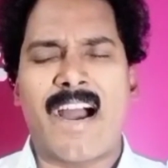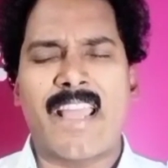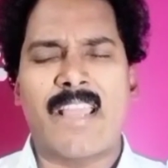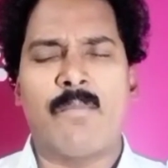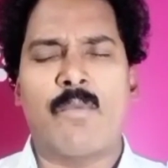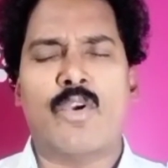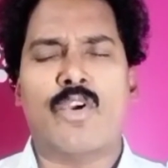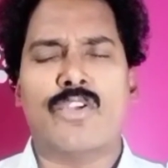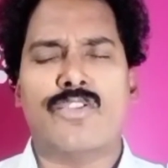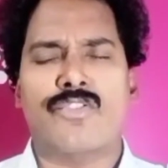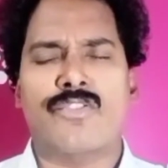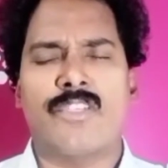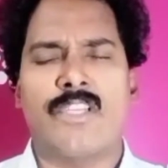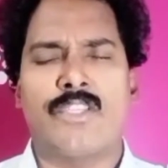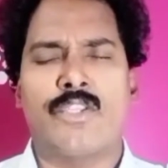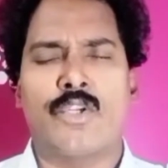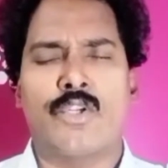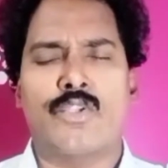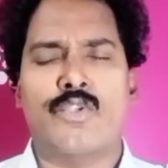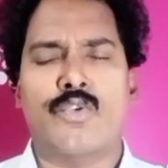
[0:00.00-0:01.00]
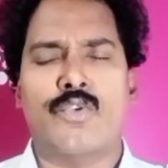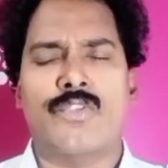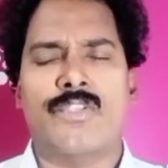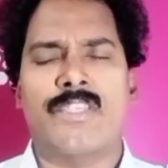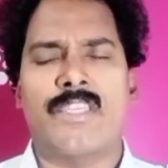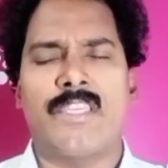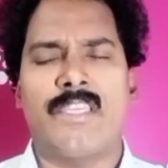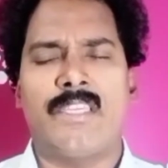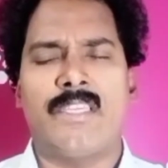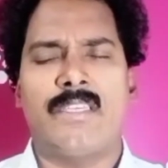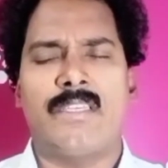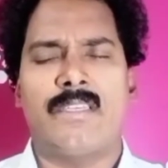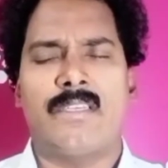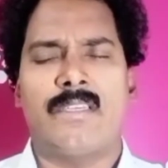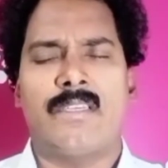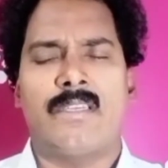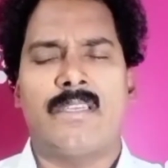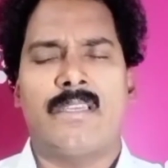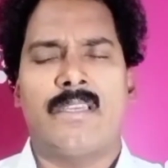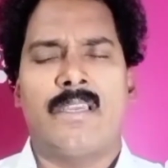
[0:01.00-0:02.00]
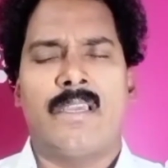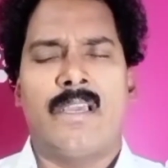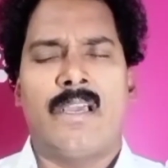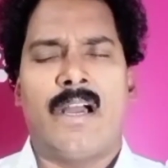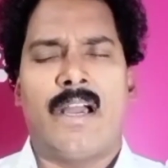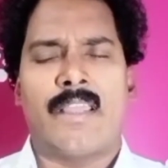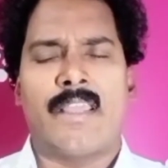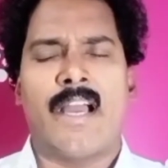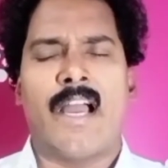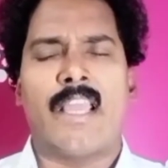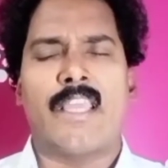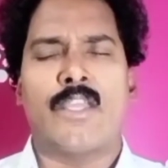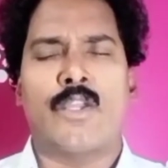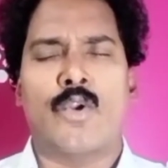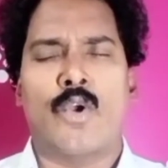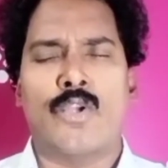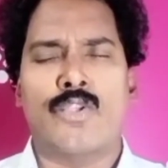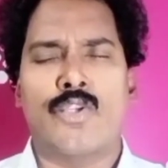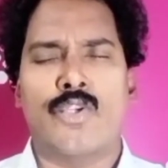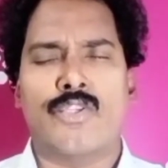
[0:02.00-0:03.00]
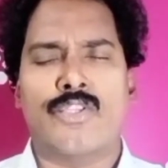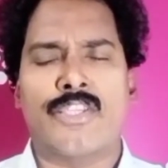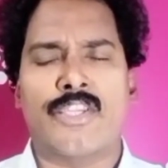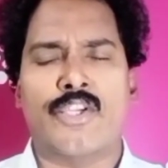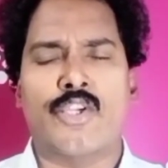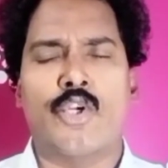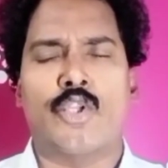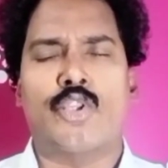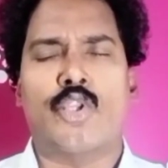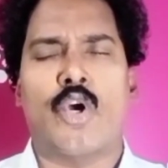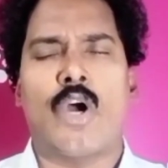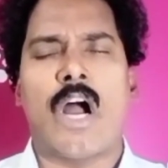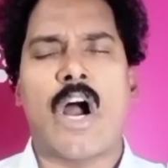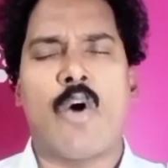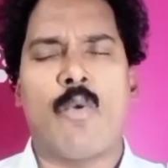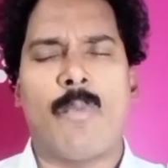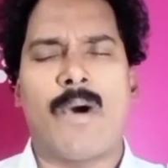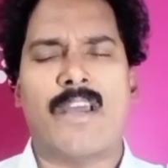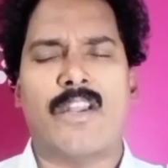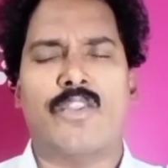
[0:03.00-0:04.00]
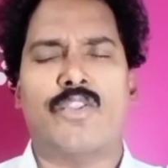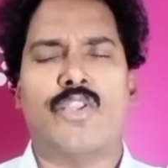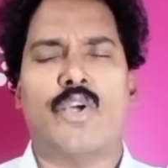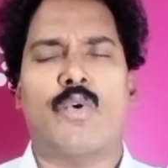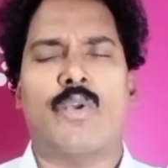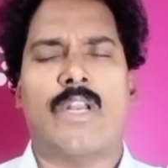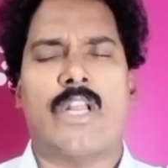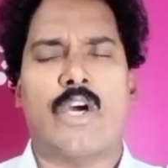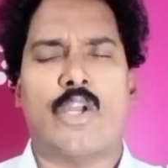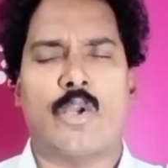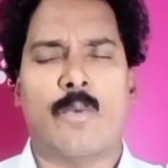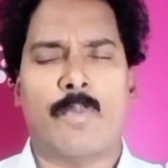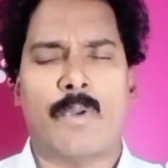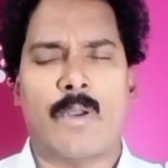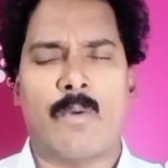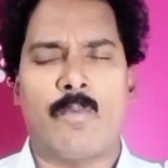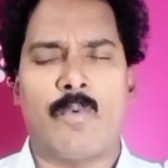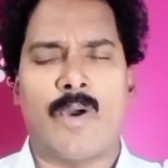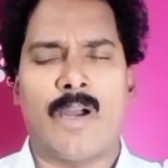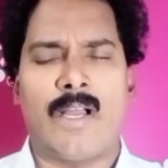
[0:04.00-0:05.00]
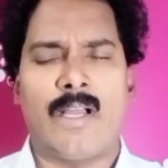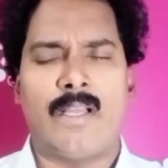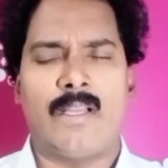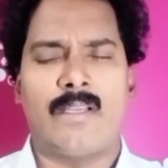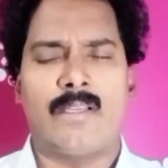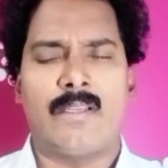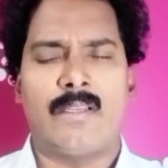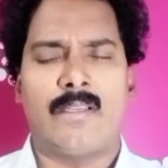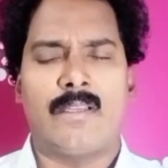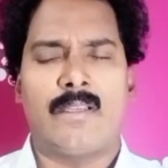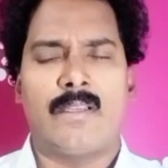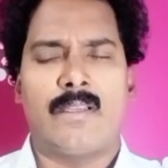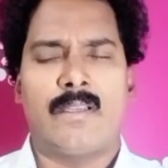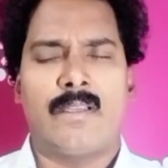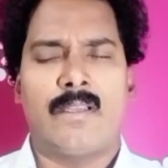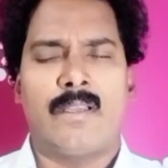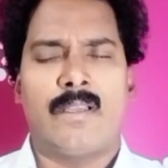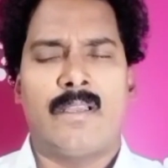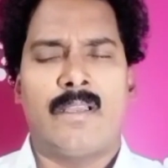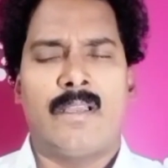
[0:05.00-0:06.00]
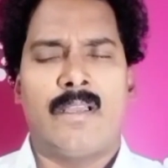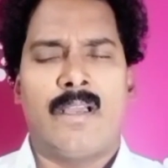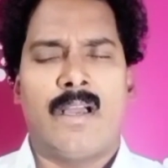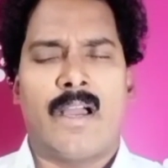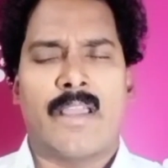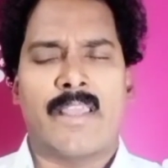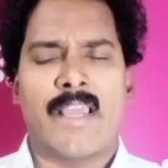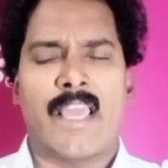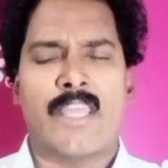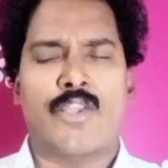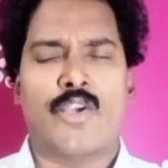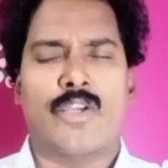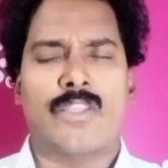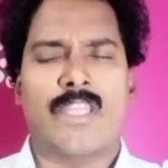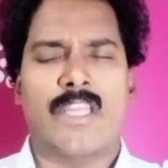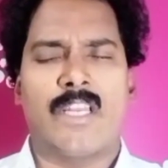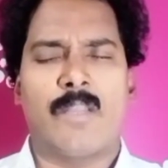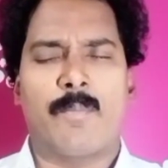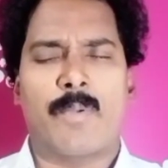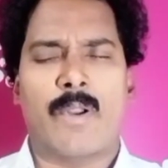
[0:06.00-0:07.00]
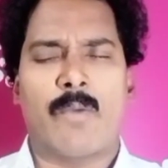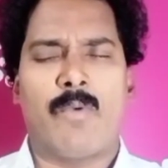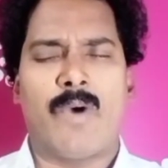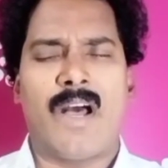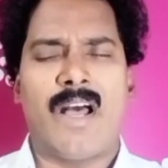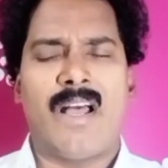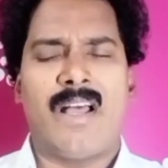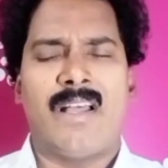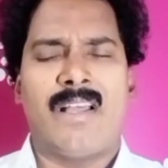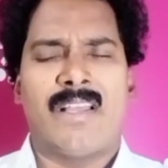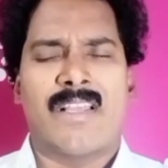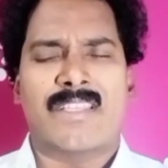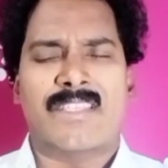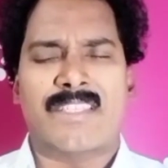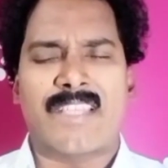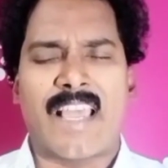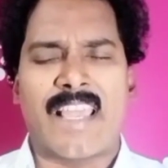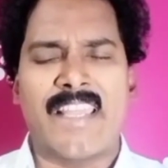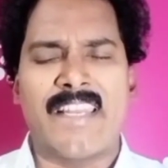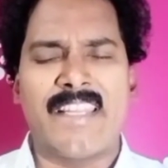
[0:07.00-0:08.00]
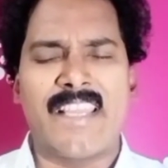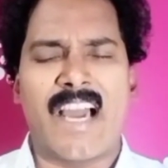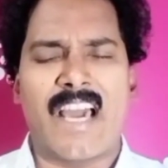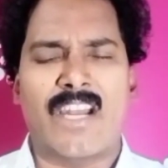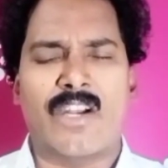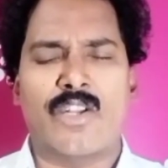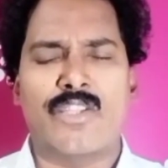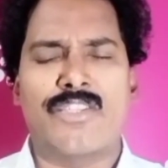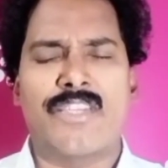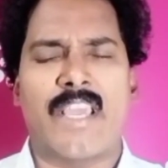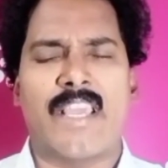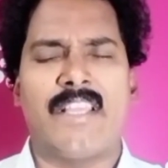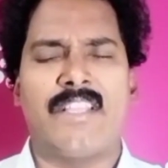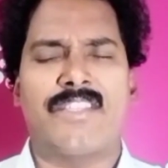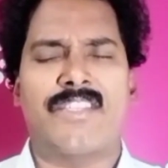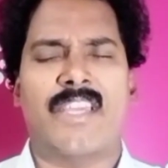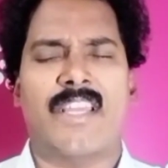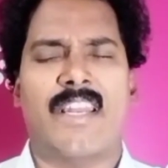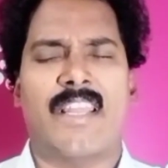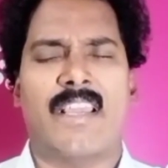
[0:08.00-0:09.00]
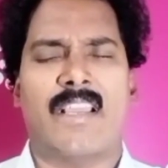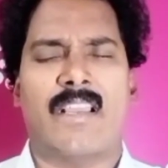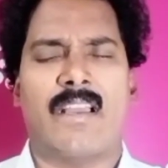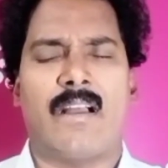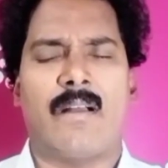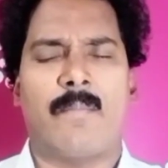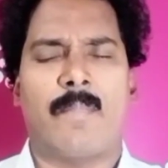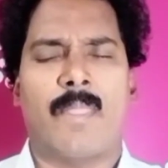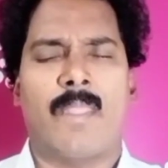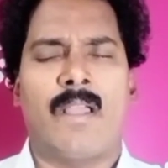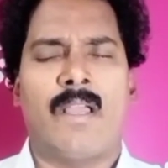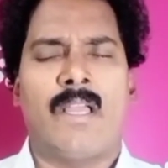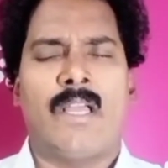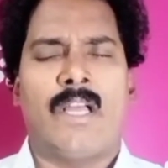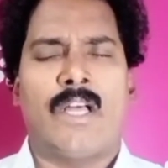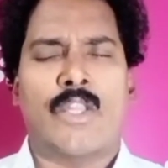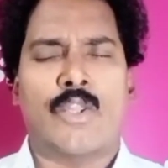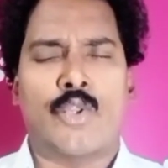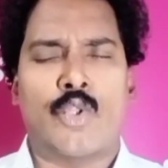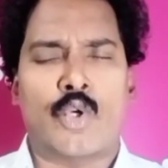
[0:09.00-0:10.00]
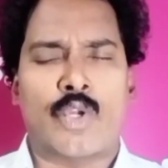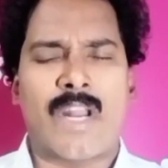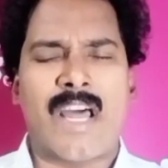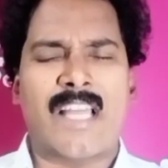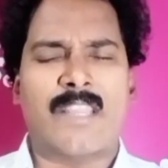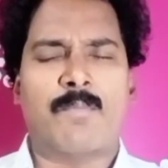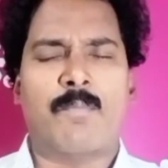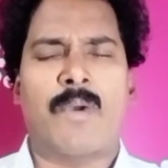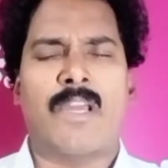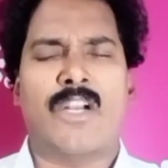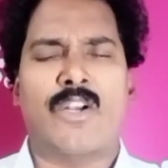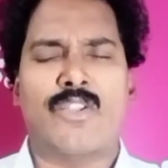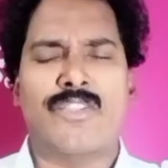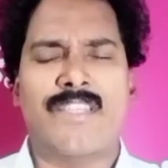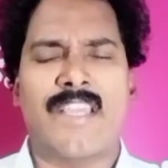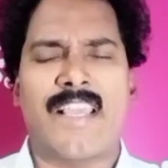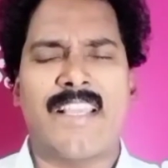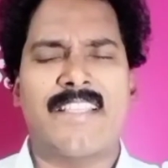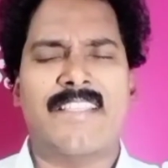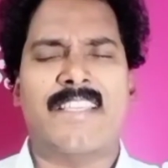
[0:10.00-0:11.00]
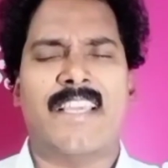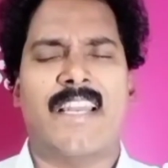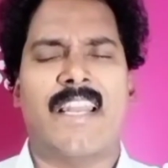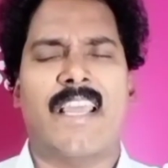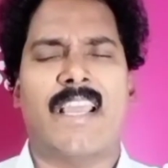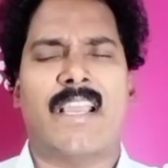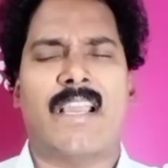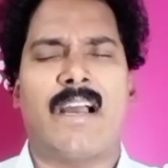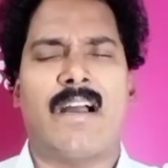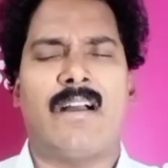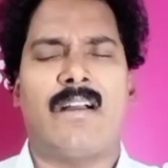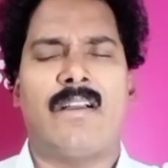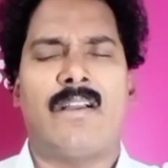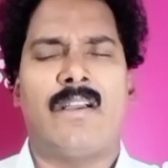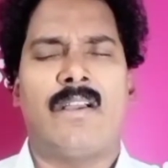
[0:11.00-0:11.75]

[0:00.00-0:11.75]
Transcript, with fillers: సహాయం కోసం ఎదురు చూసి అయ్యా ఈరోజు సిగ్గుతో అవమానంతో ఉన్నారో ప్రవ్వా అయ్యా ఇదిగో తండ్రి ప్రభ సైన్యాలను జయించలేక దురాత్మలను జయించలేక